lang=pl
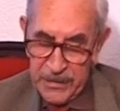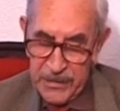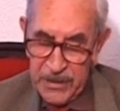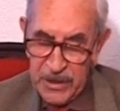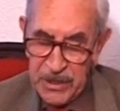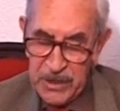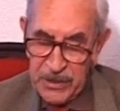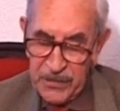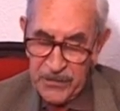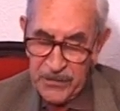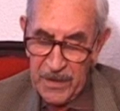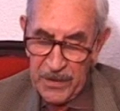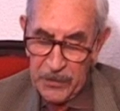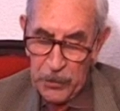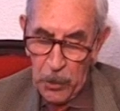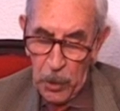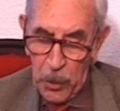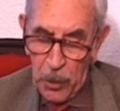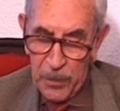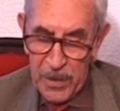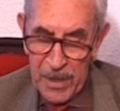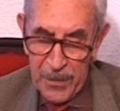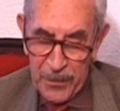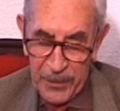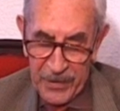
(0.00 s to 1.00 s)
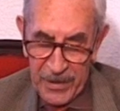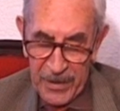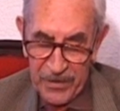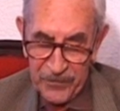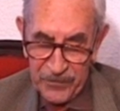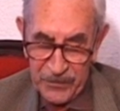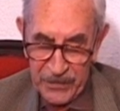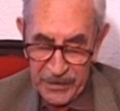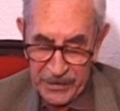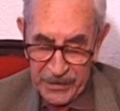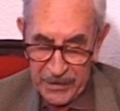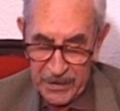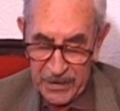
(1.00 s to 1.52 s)
Nieświadome
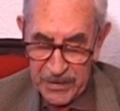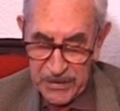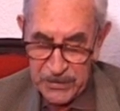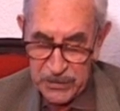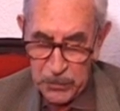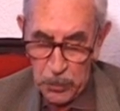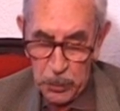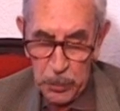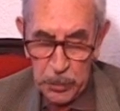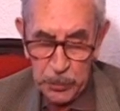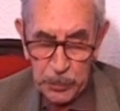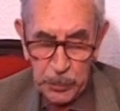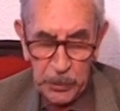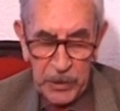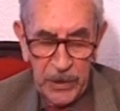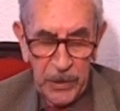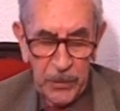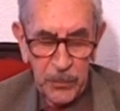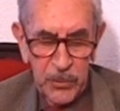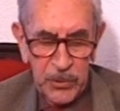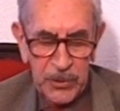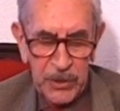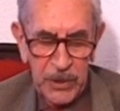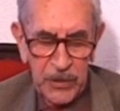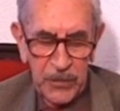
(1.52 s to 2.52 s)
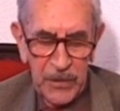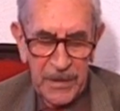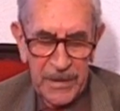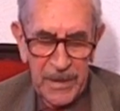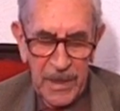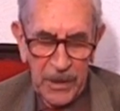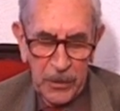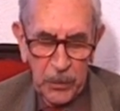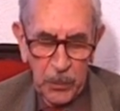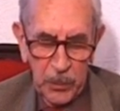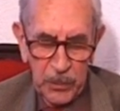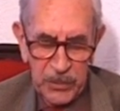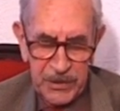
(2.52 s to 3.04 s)
prawdy krasnoludki ruszyły
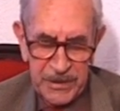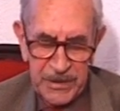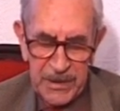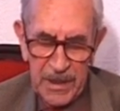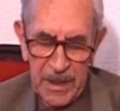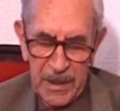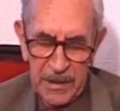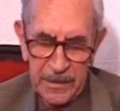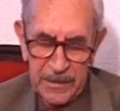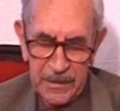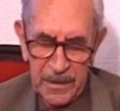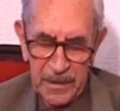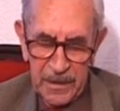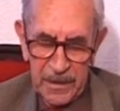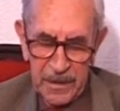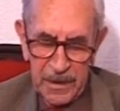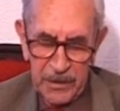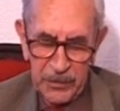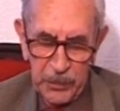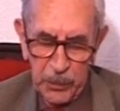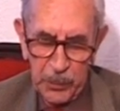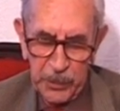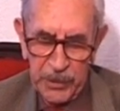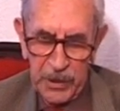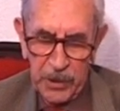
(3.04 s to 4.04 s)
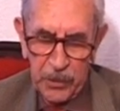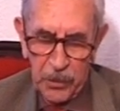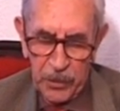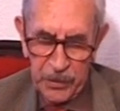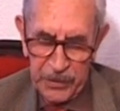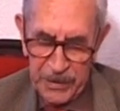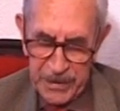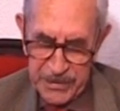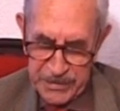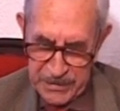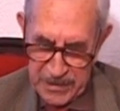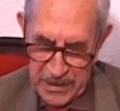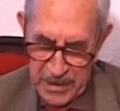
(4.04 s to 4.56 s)
na krucjatę na drugi
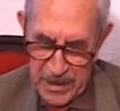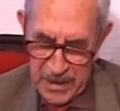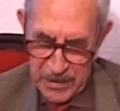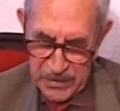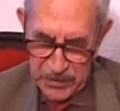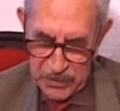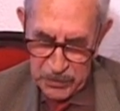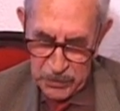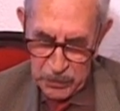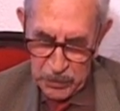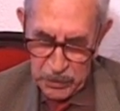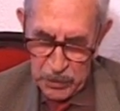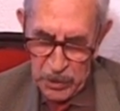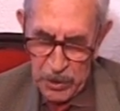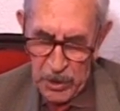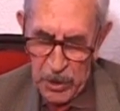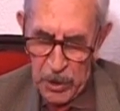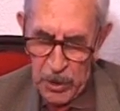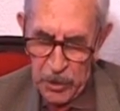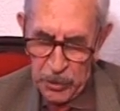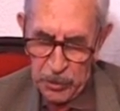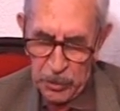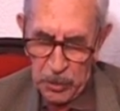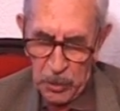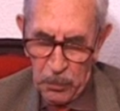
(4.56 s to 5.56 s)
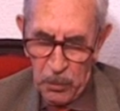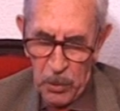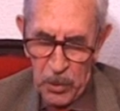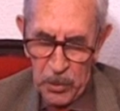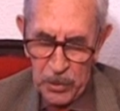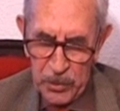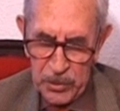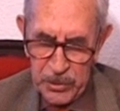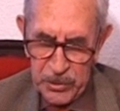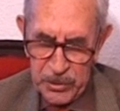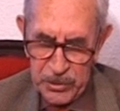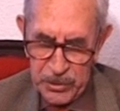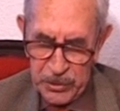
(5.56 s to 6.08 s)
koniec lasu.
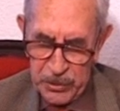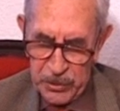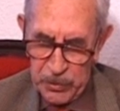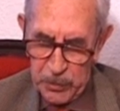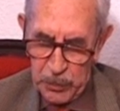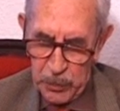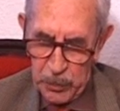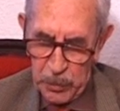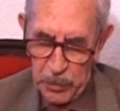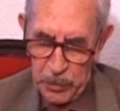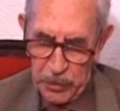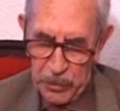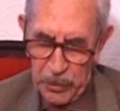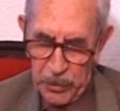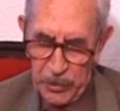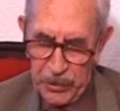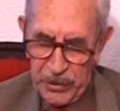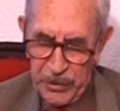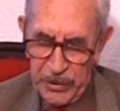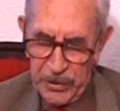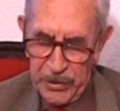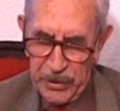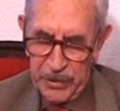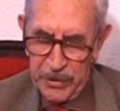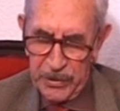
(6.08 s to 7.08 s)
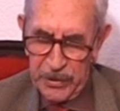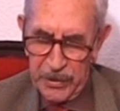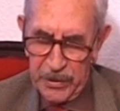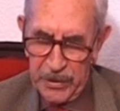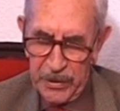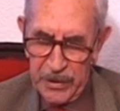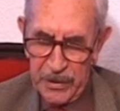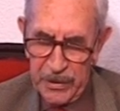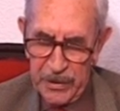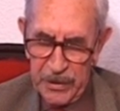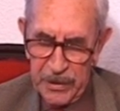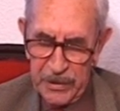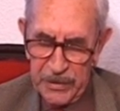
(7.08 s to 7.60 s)
Dołączył do nich
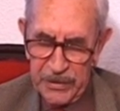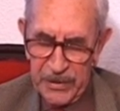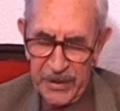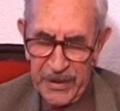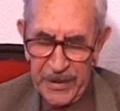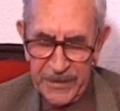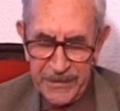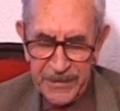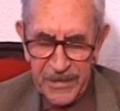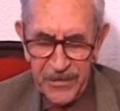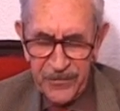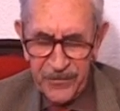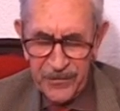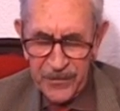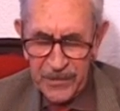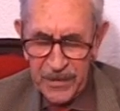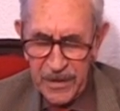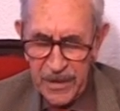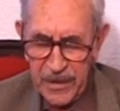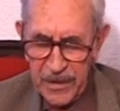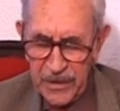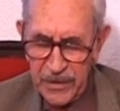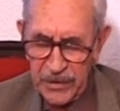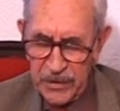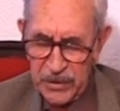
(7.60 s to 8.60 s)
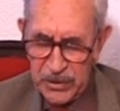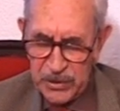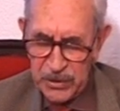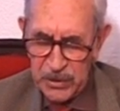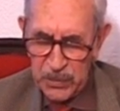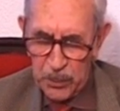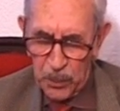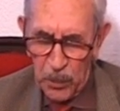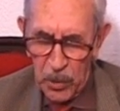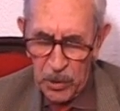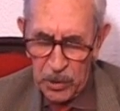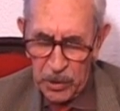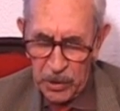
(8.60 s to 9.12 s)
e, dratewka i
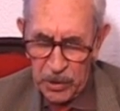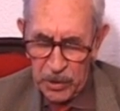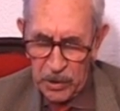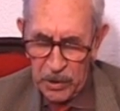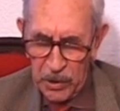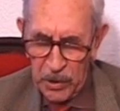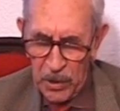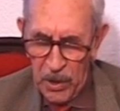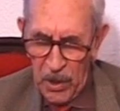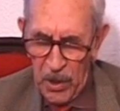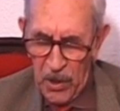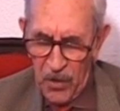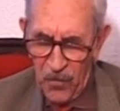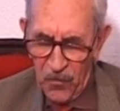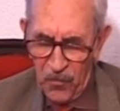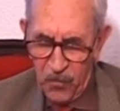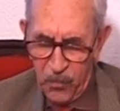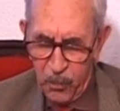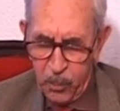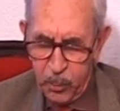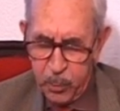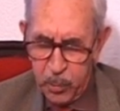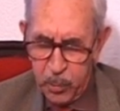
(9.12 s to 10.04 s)
smok w